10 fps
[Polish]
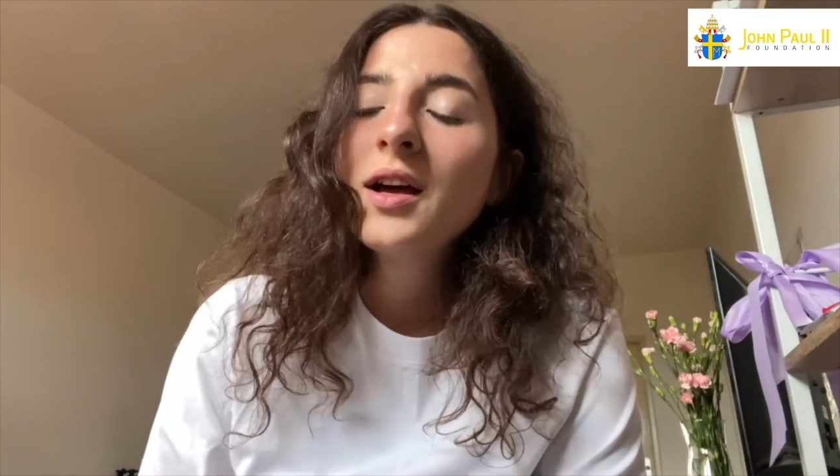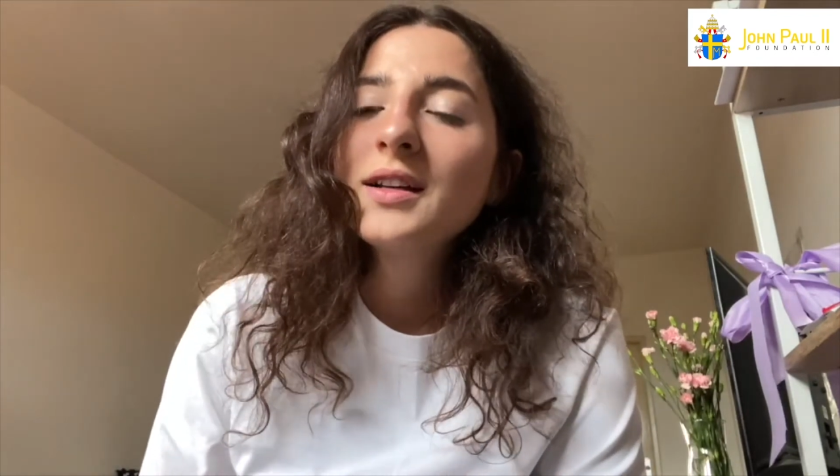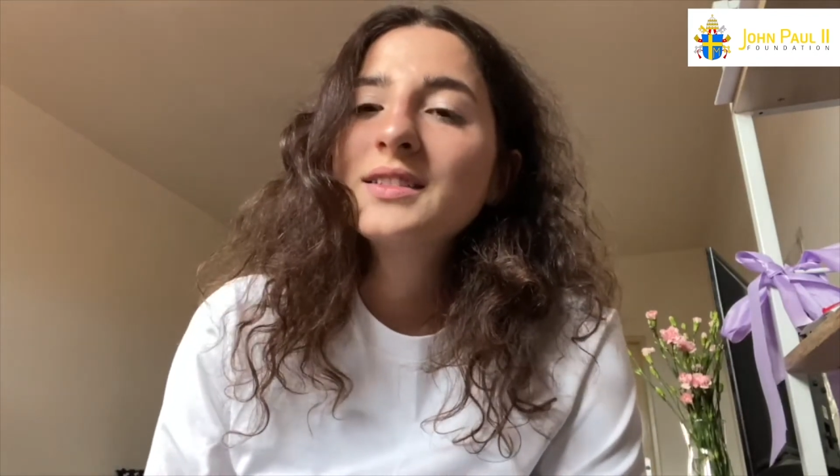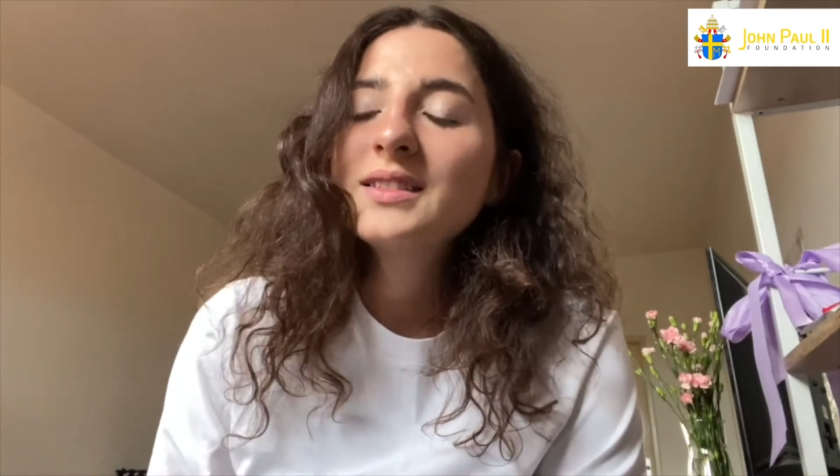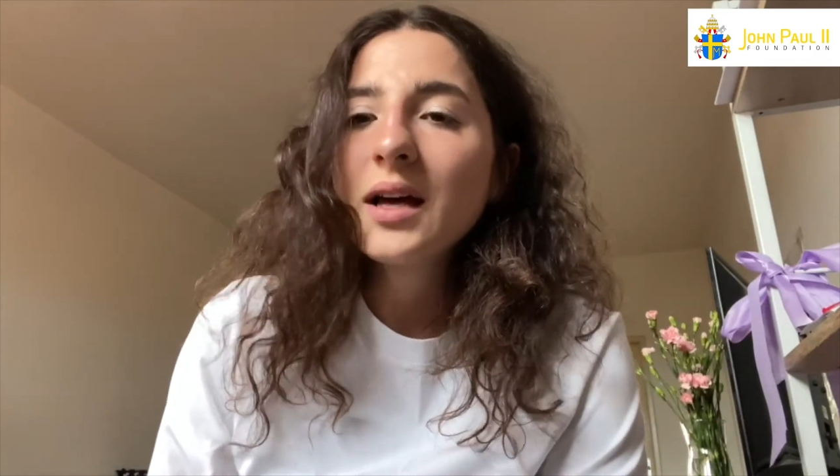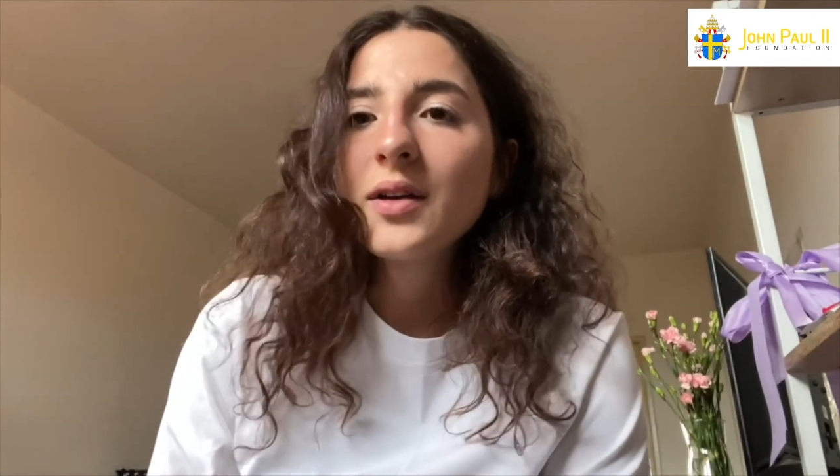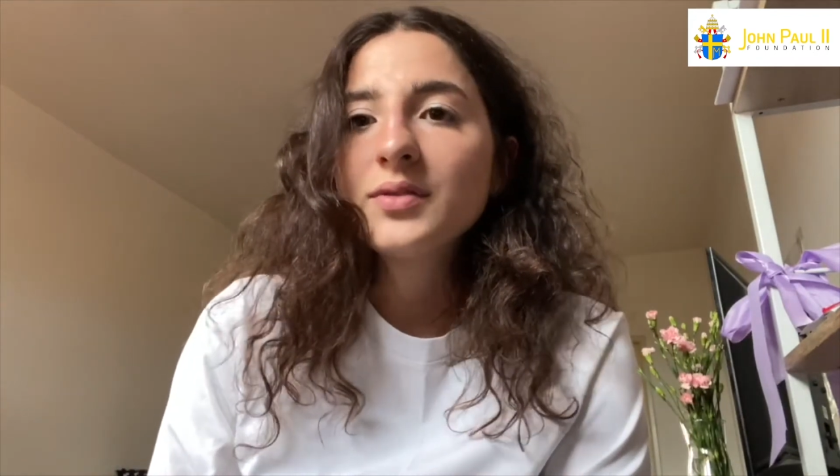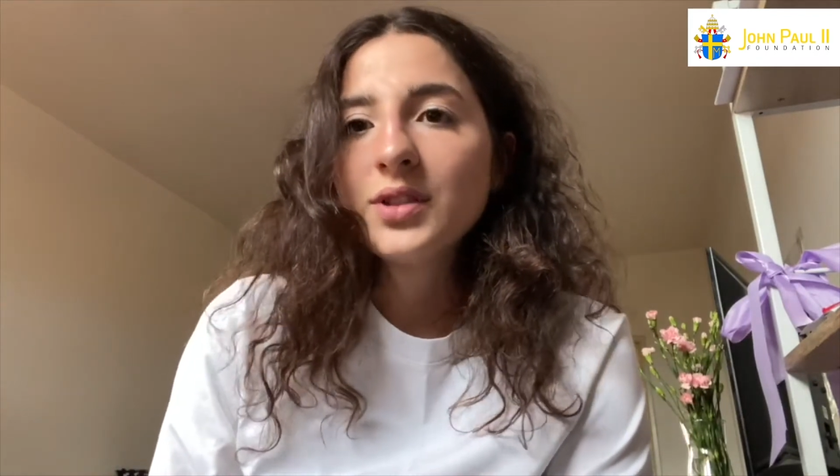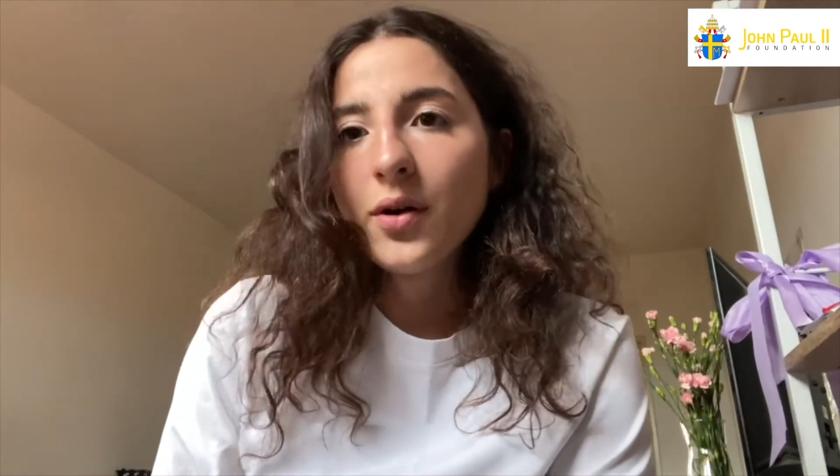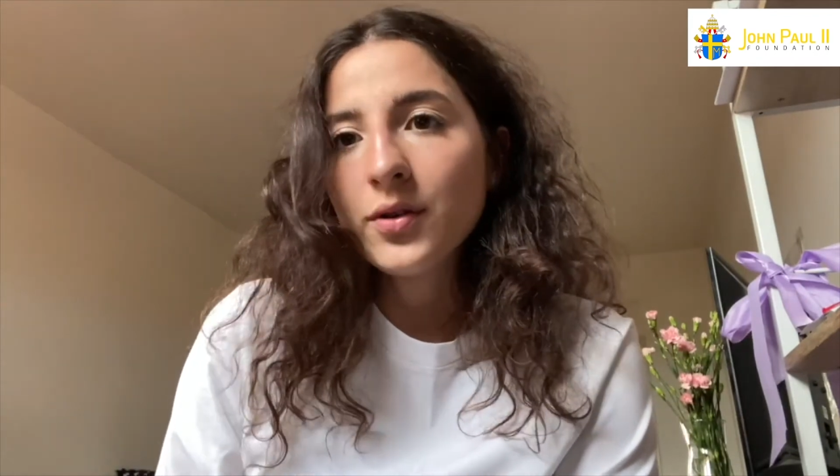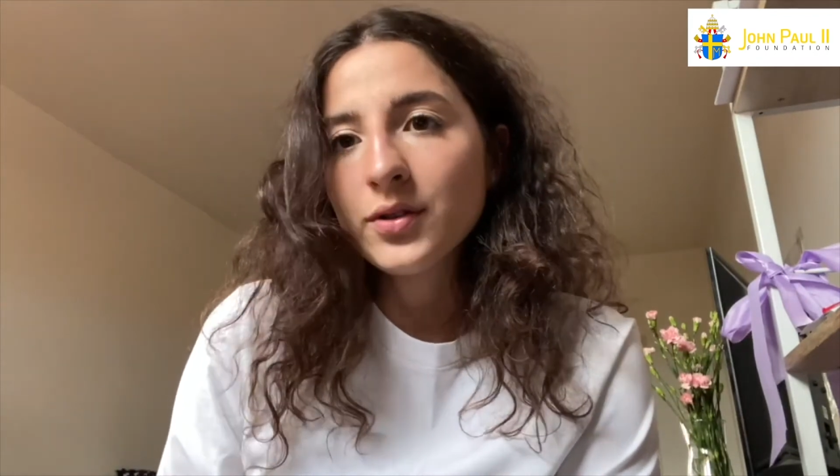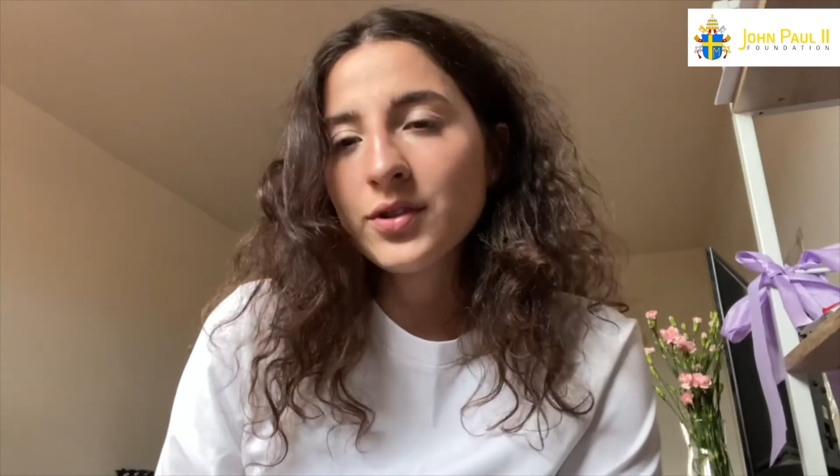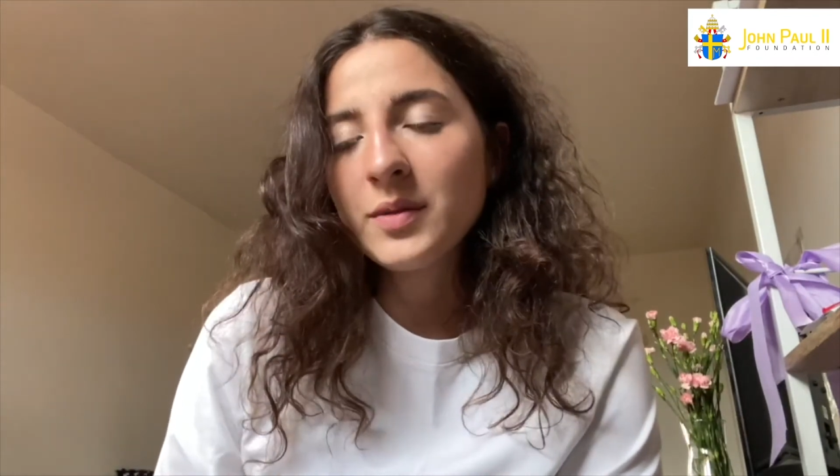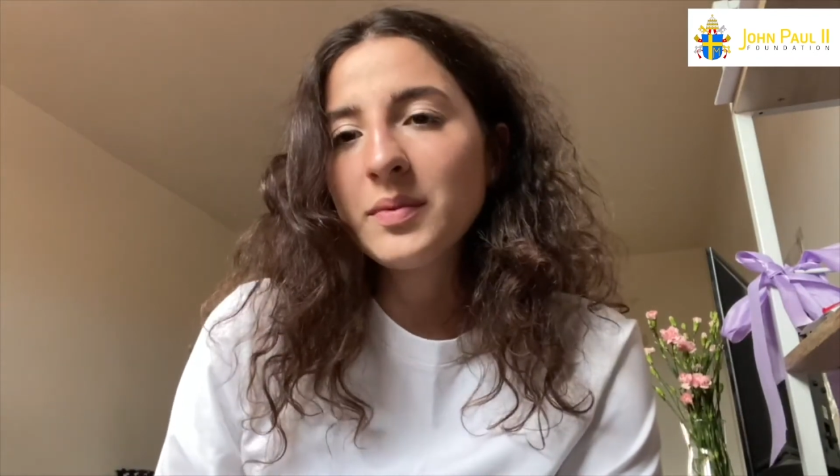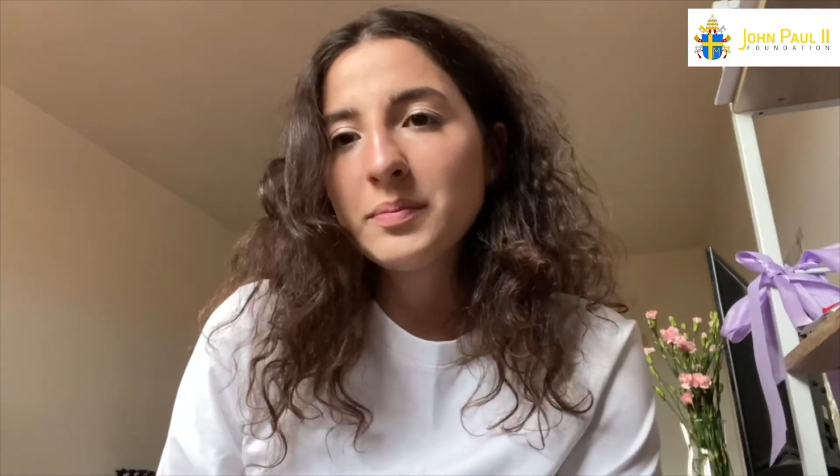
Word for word: starał się o to, żeby